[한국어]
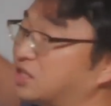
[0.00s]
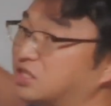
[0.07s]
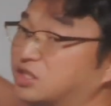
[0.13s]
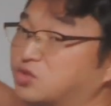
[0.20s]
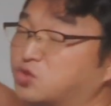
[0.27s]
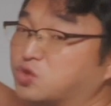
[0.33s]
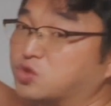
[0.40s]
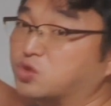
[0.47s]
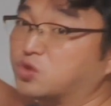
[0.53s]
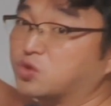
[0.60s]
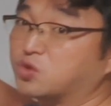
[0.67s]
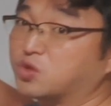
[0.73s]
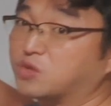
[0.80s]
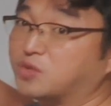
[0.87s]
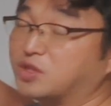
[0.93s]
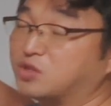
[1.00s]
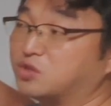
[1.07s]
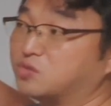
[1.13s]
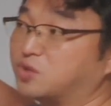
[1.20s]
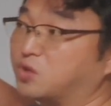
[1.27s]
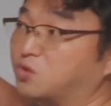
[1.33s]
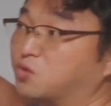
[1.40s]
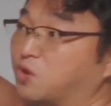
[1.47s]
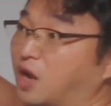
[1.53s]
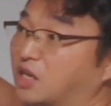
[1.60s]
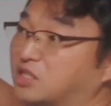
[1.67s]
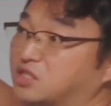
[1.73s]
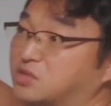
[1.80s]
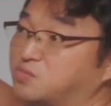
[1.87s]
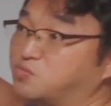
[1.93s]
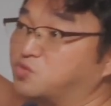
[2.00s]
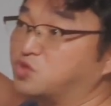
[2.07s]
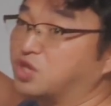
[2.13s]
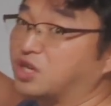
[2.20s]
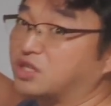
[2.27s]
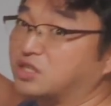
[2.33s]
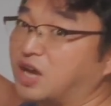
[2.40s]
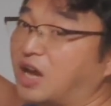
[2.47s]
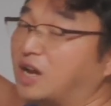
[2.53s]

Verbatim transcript: 닫힐 수 있도록 이렇게 만들어집니다. 이건 과습 문제가